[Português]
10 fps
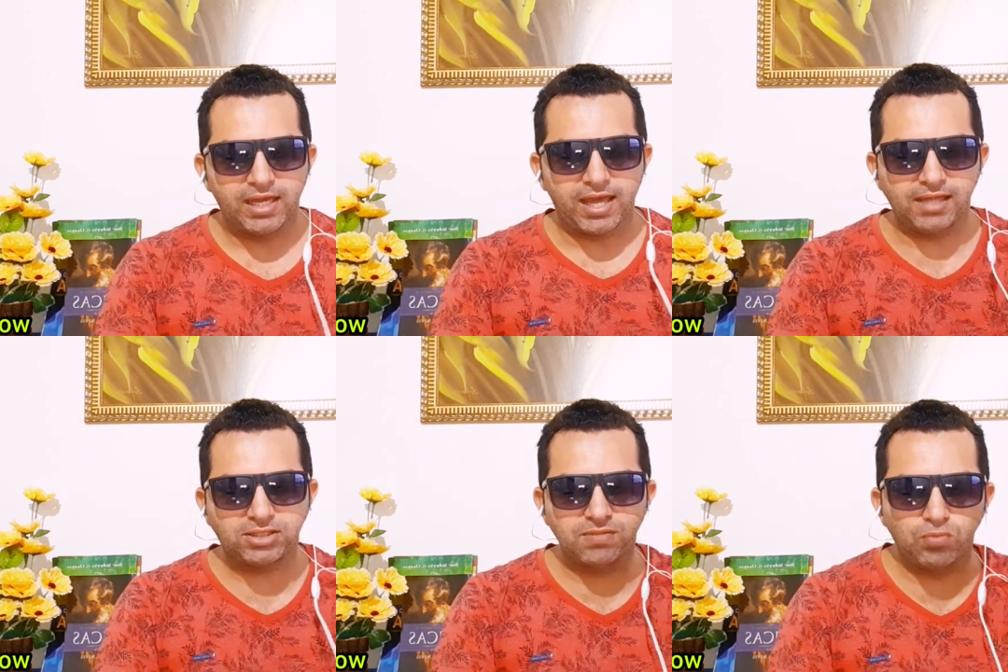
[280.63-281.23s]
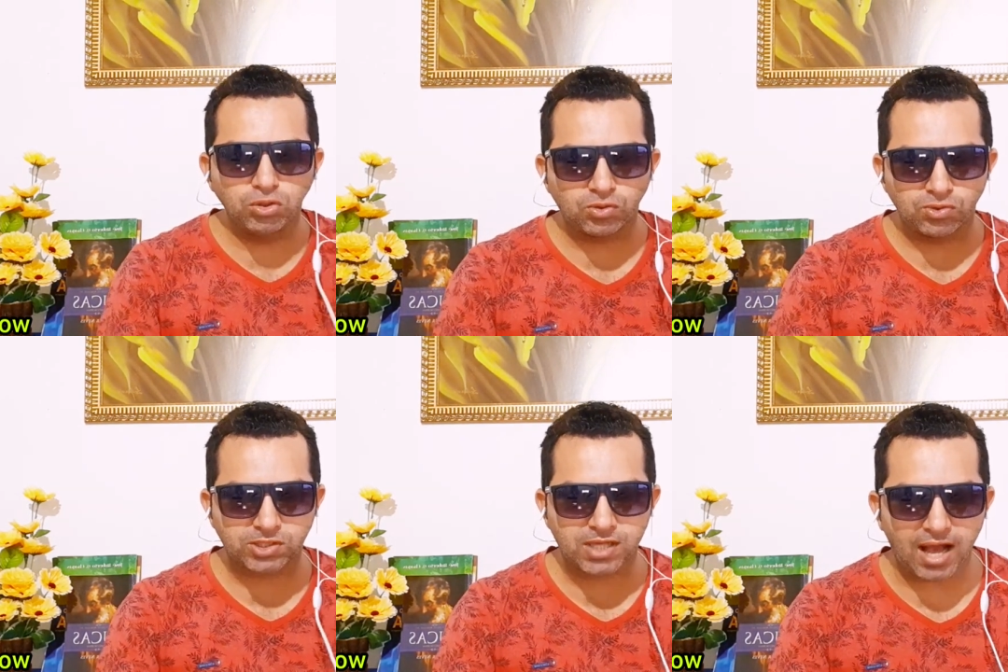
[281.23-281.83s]
é de
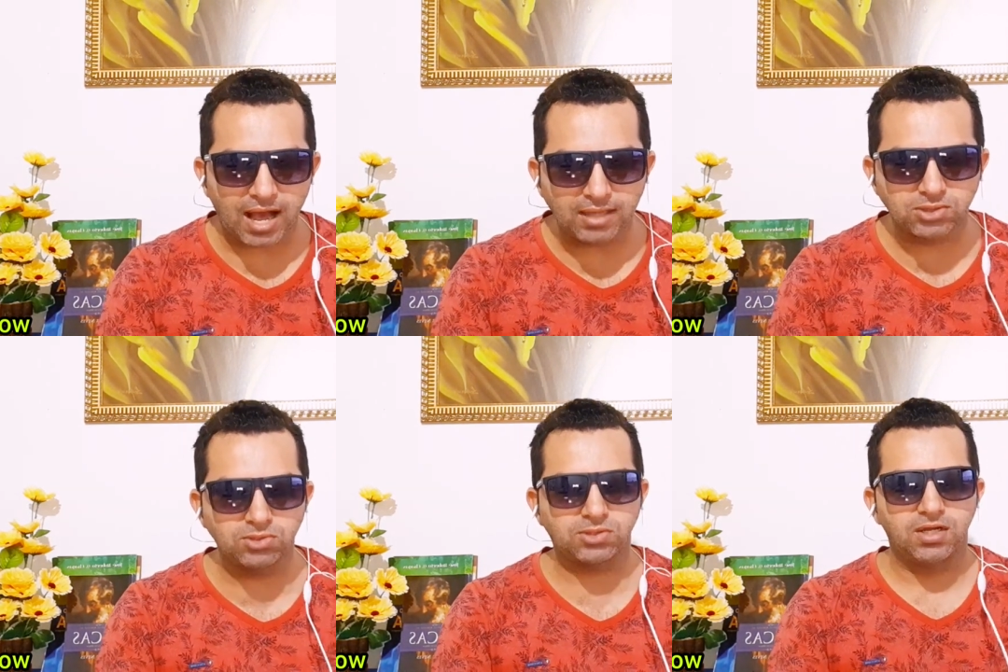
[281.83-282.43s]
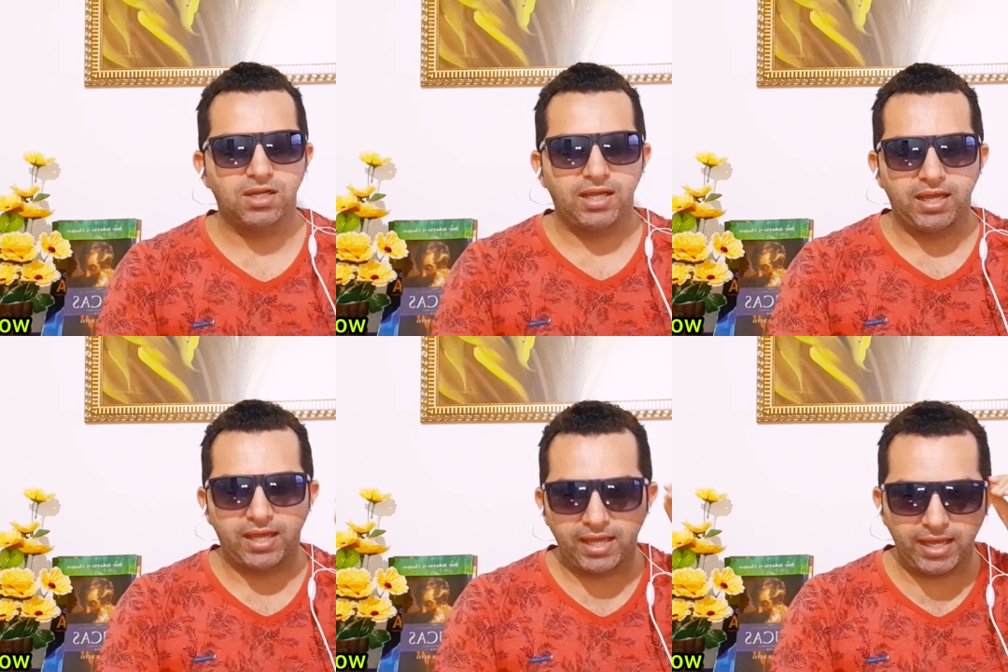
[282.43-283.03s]
muitos casos
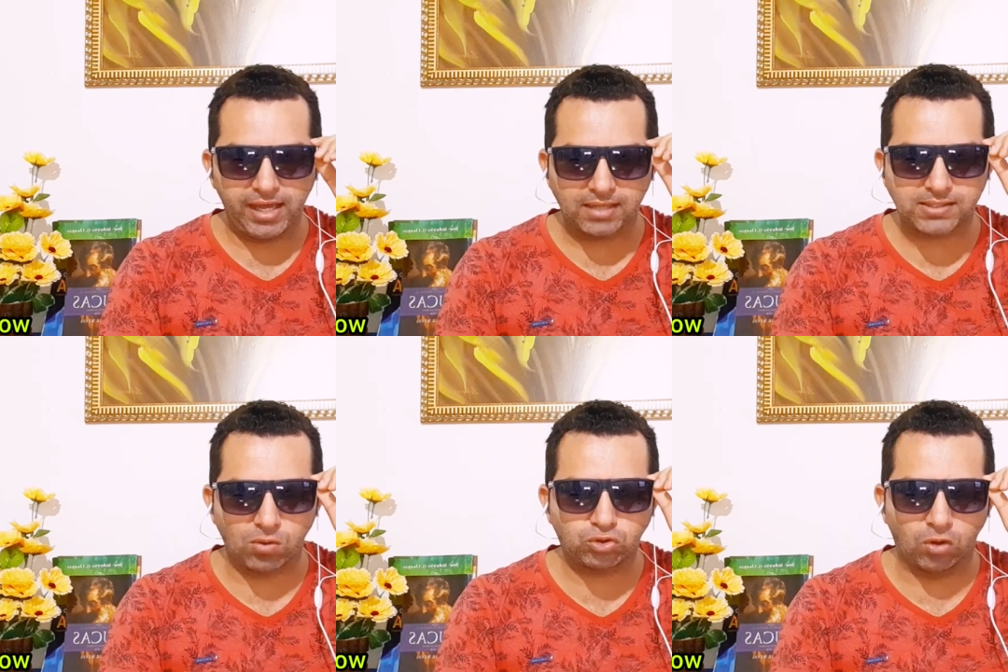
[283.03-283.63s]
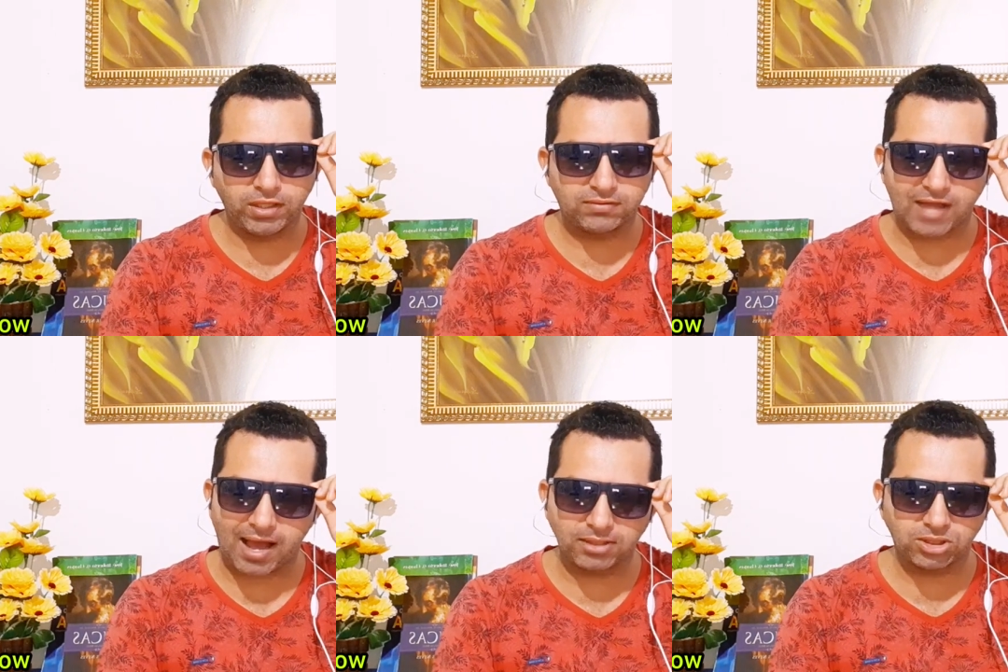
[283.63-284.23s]
é, as
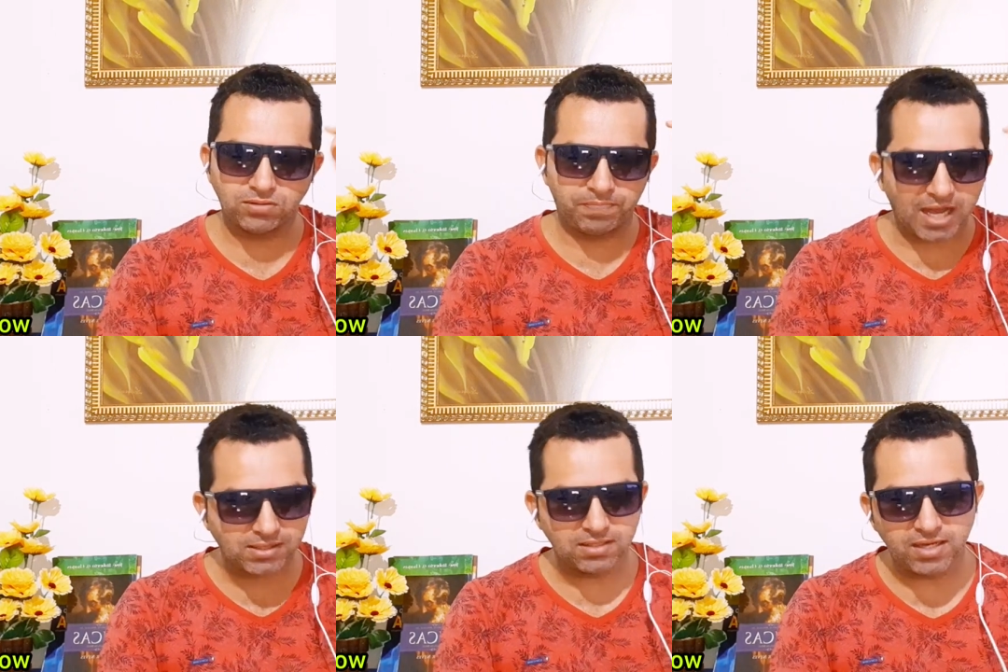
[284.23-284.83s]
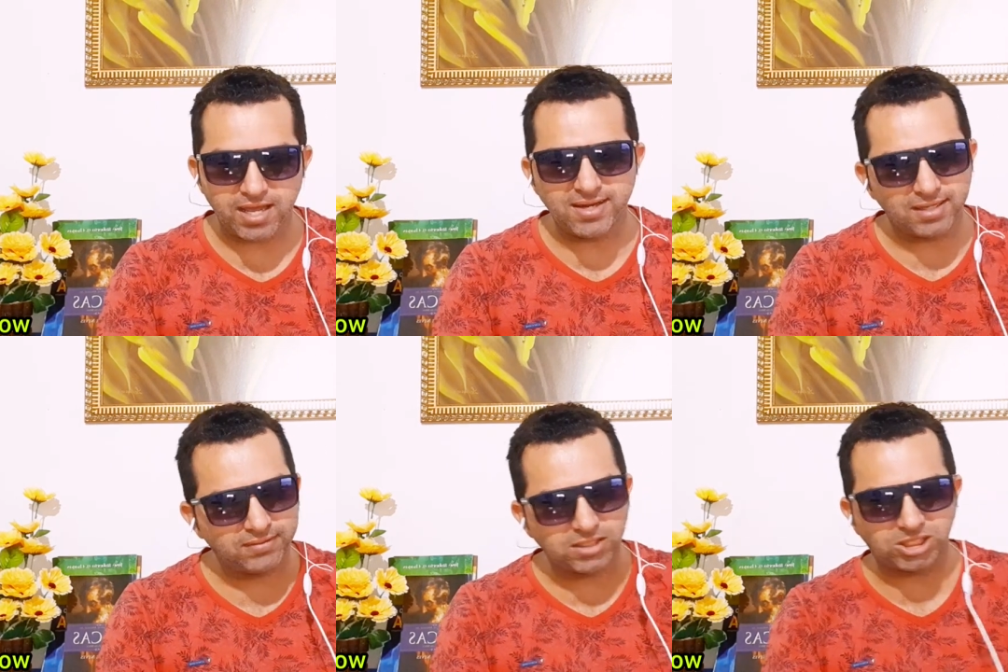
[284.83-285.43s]
autoridades
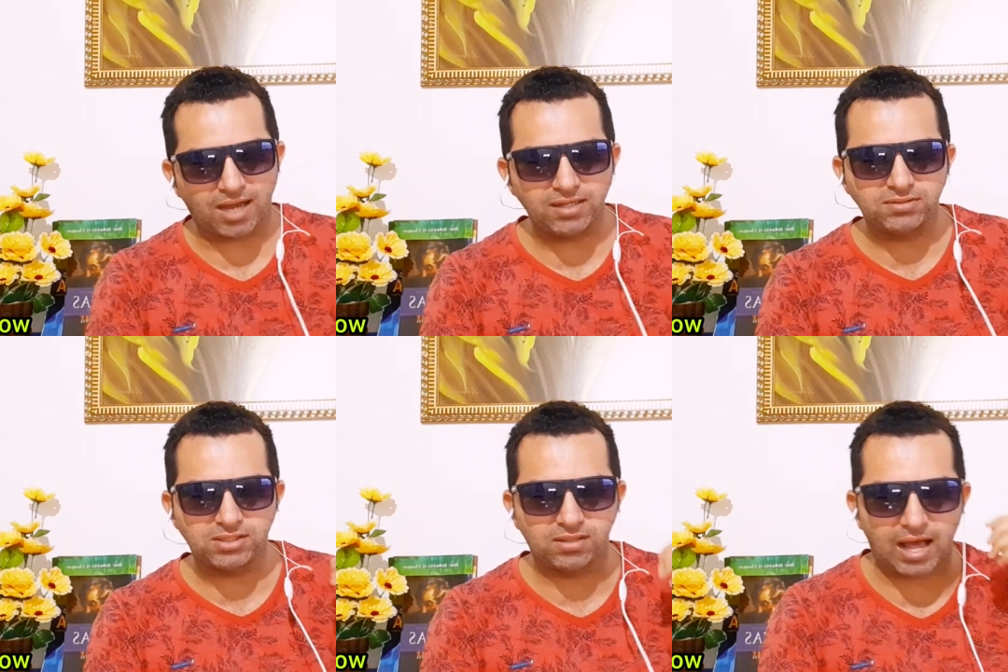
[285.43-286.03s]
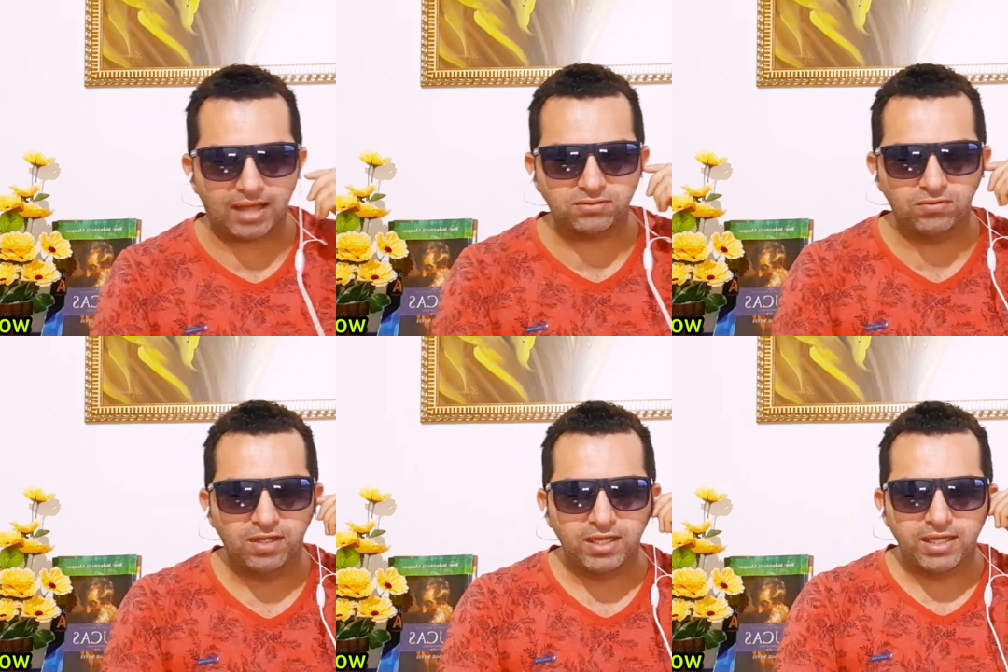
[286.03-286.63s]
brasileiras deixarem de
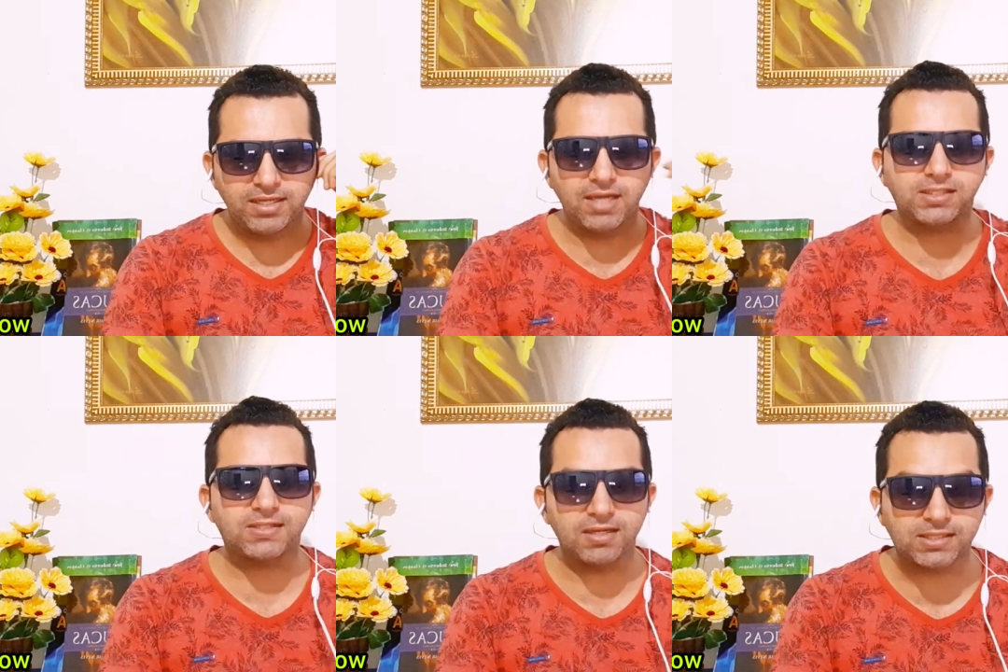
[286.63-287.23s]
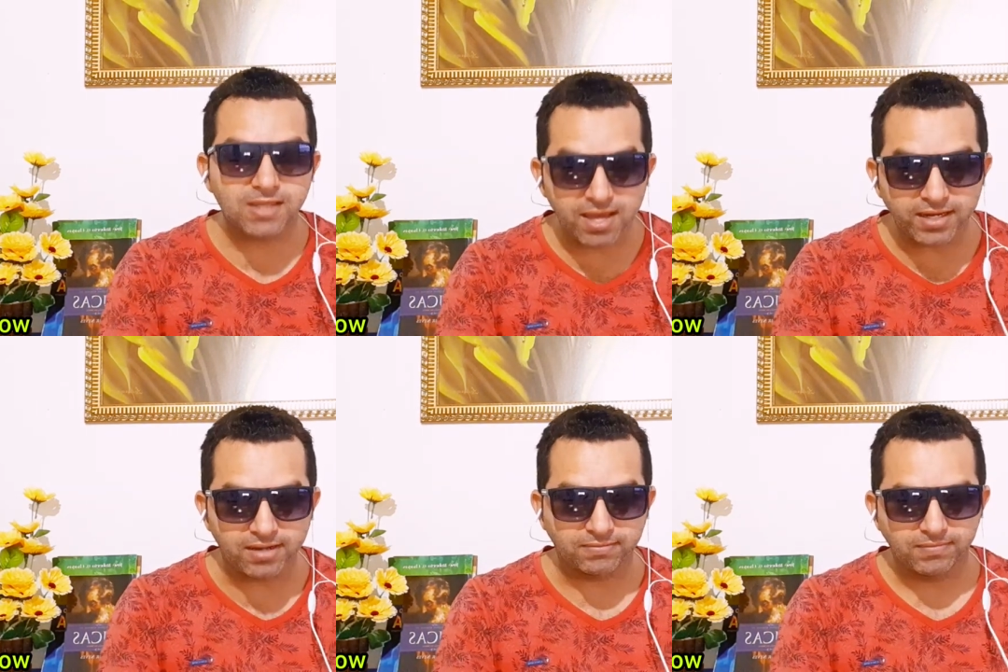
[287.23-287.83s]
lado e
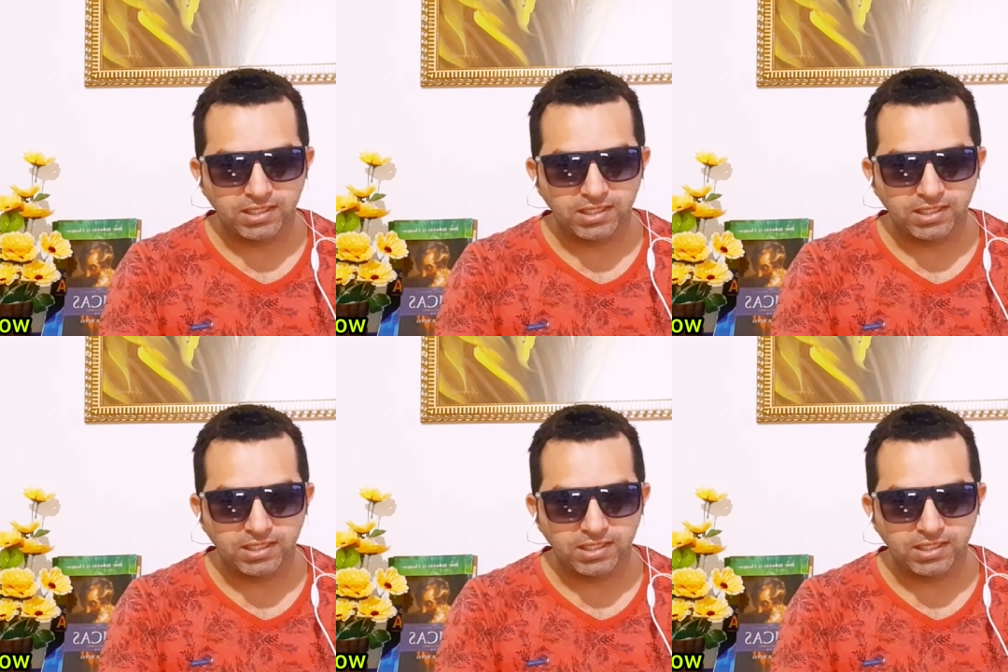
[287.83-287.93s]
esquecerem.